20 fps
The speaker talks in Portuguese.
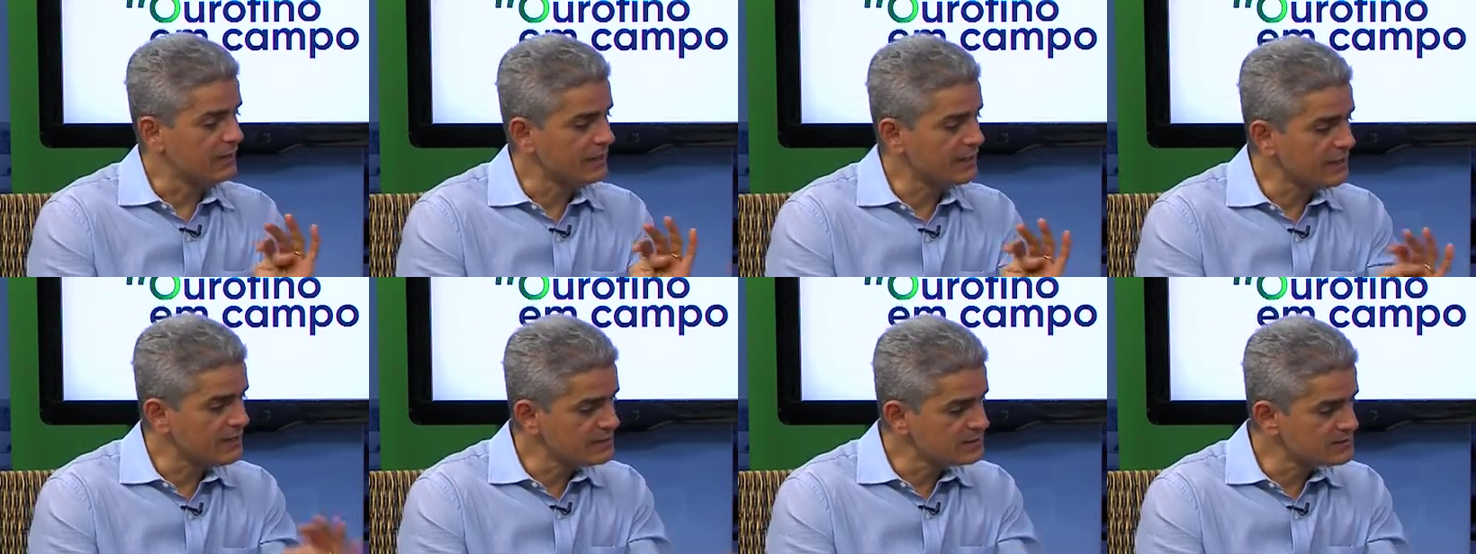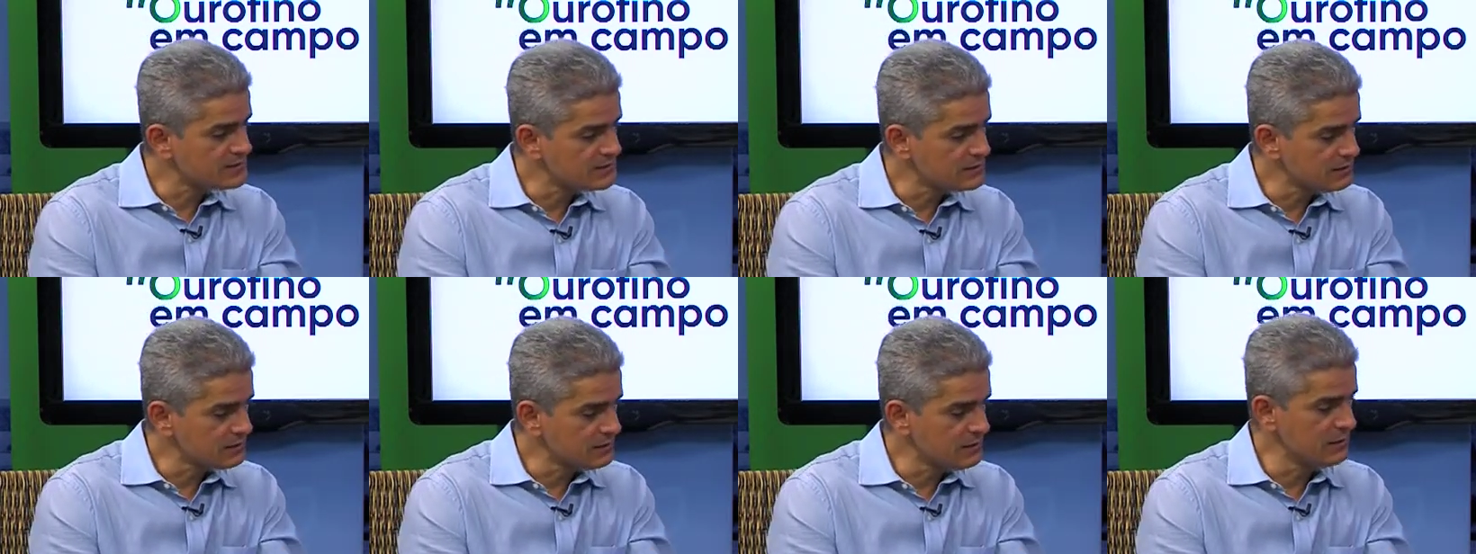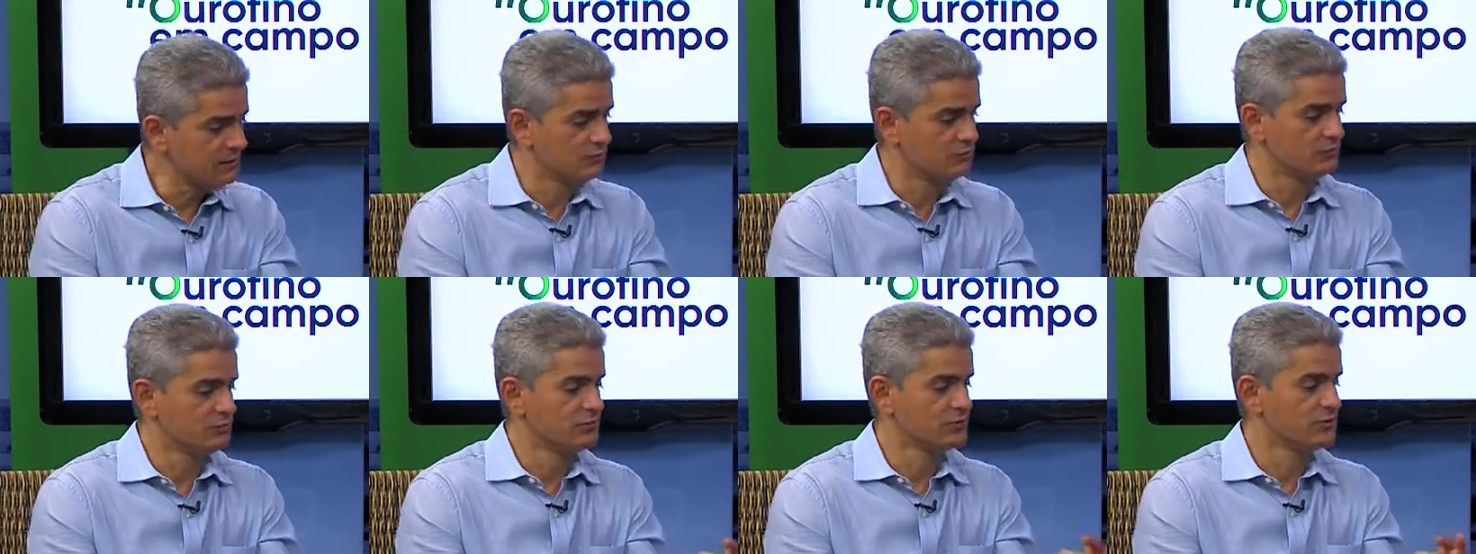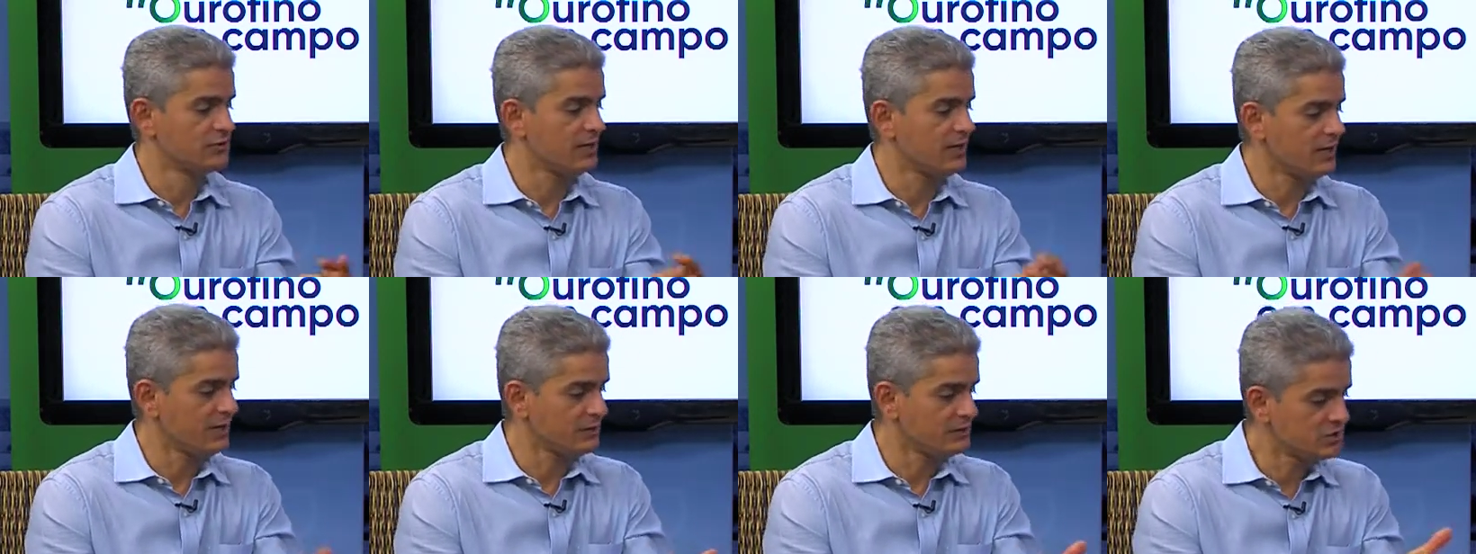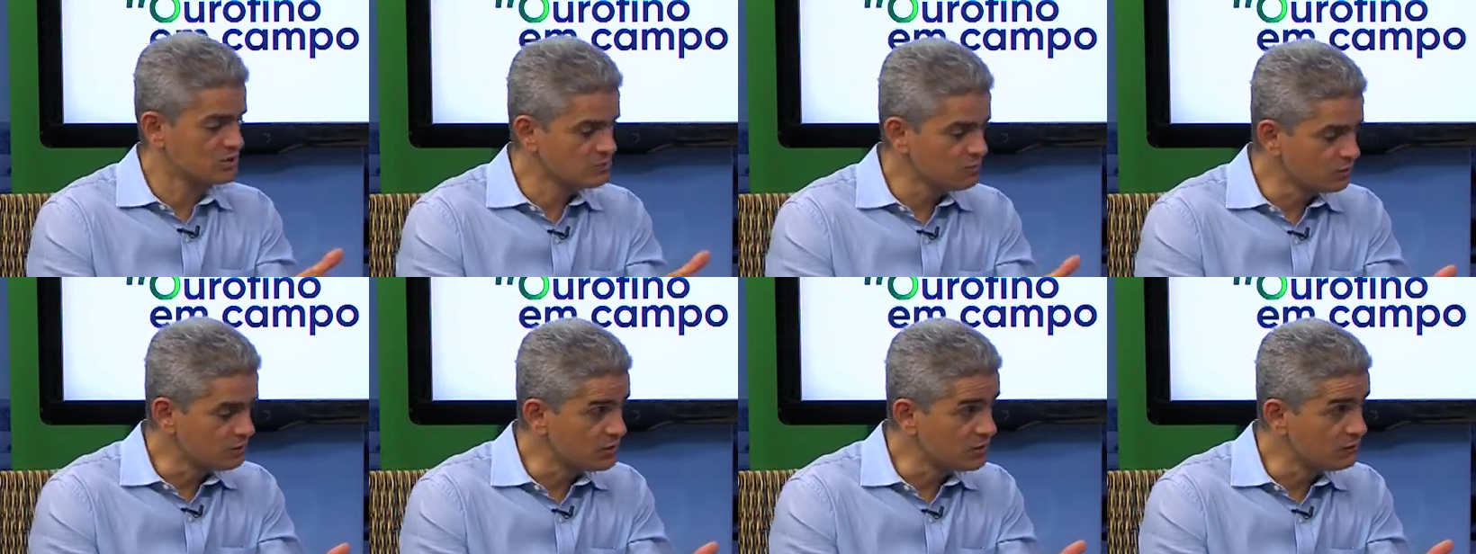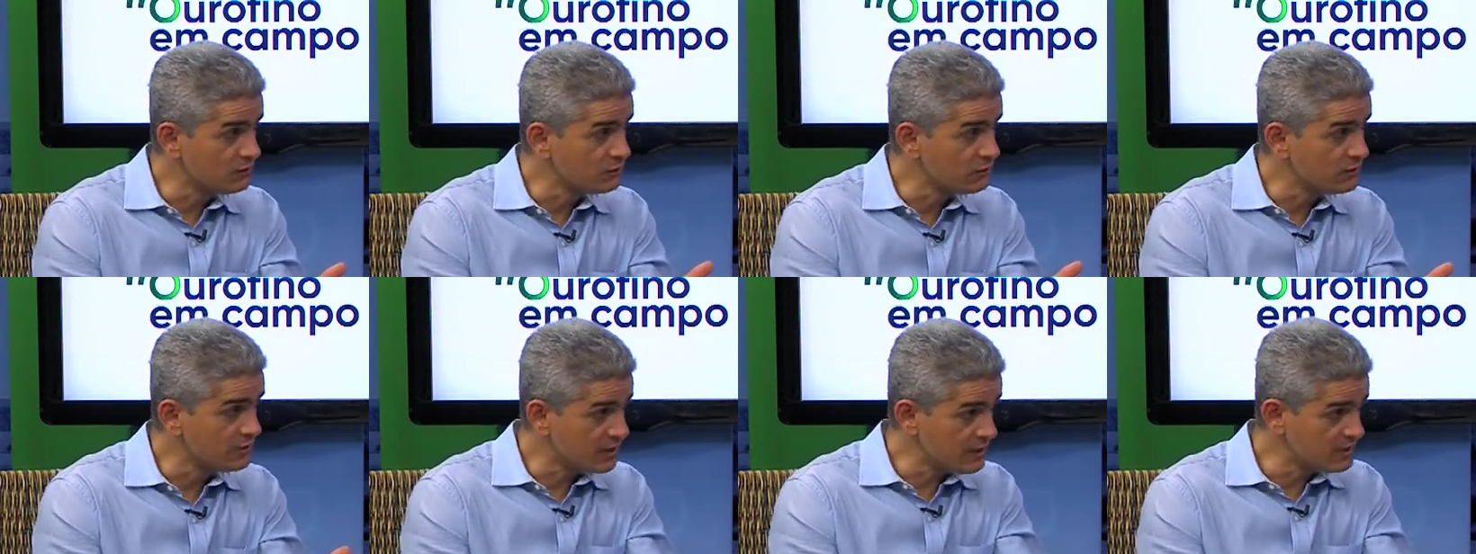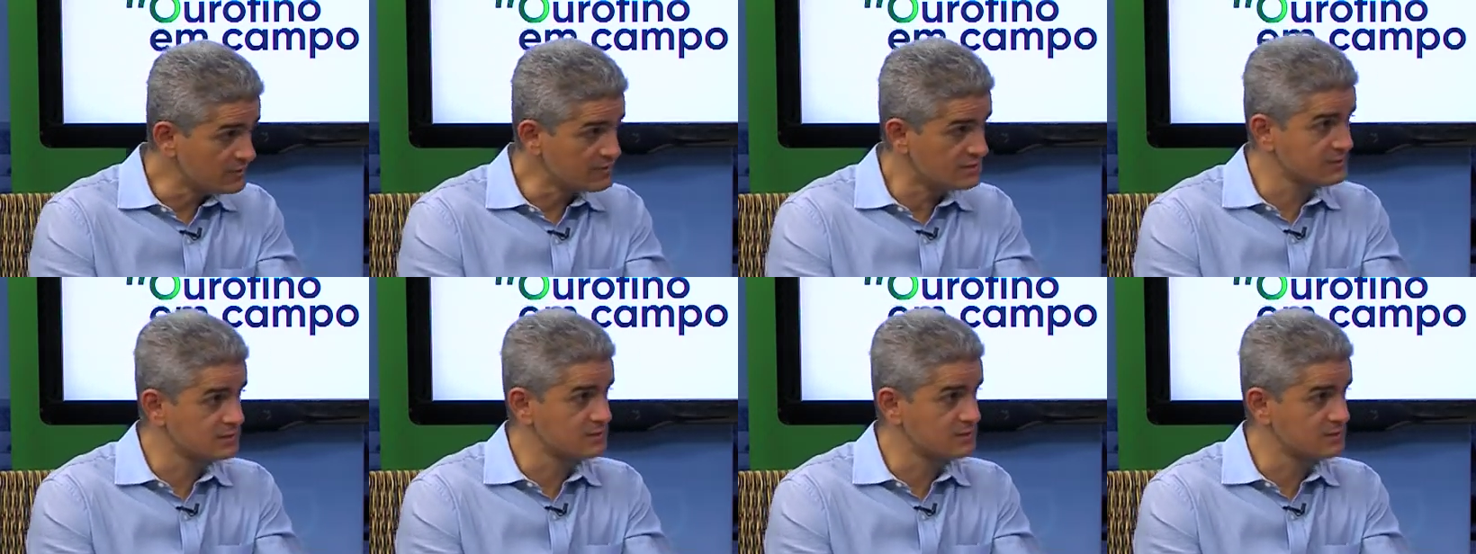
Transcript: esse livro está disponível nesse